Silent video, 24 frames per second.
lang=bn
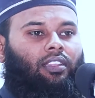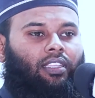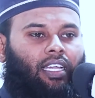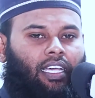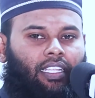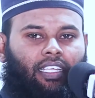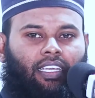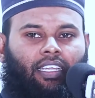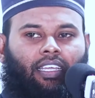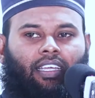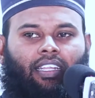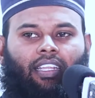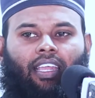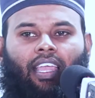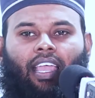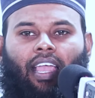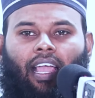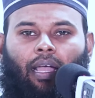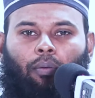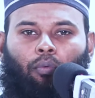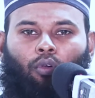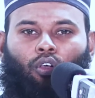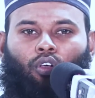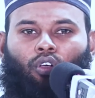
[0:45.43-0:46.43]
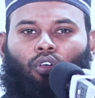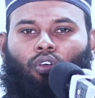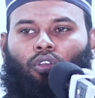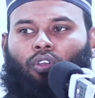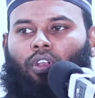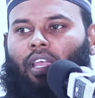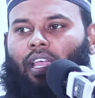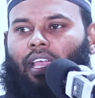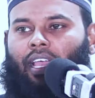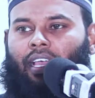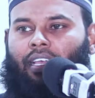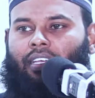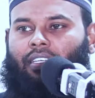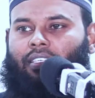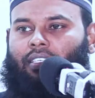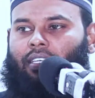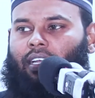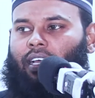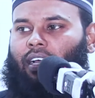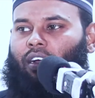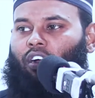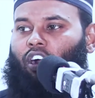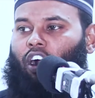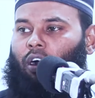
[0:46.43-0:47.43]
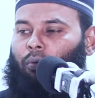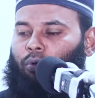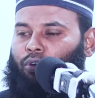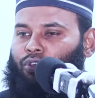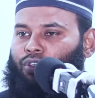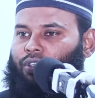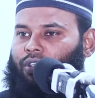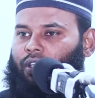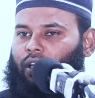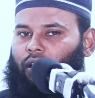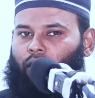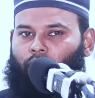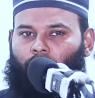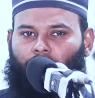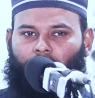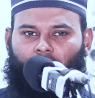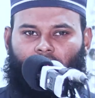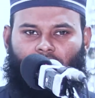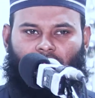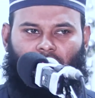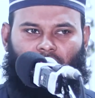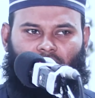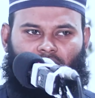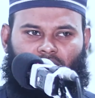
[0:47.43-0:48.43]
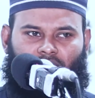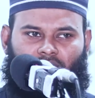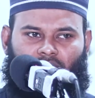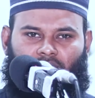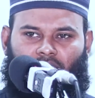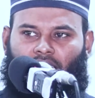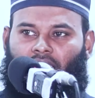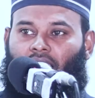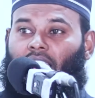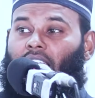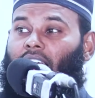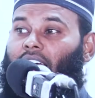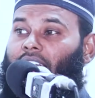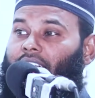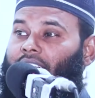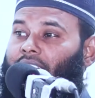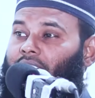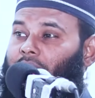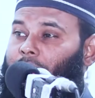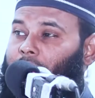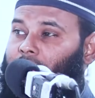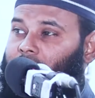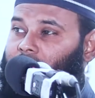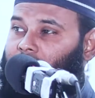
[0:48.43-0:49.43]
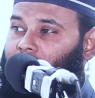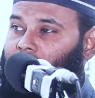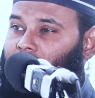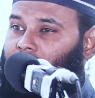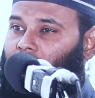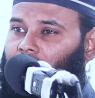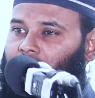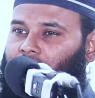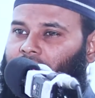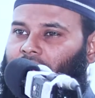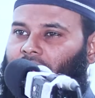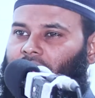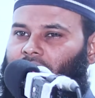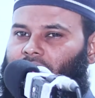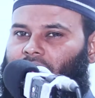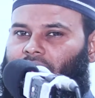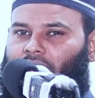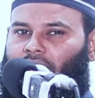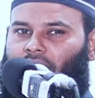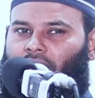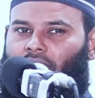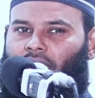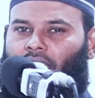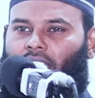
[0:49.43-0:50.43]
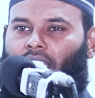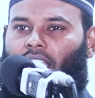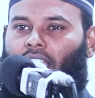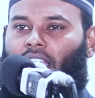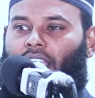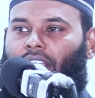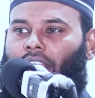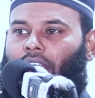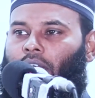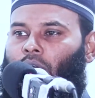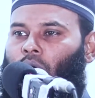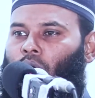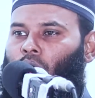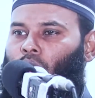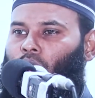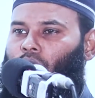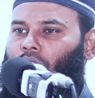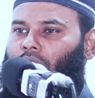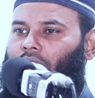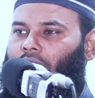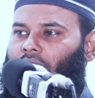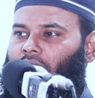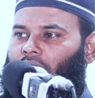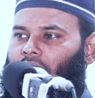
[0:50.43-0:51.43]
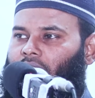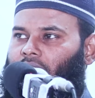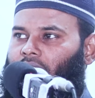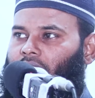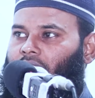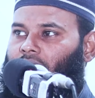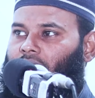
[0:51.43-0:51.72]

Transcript: তাদের এমন একটা অবস্থা হয়ে যাচ্ছে নামাজে দাঁড়িয়ে আছে ইহুদিরা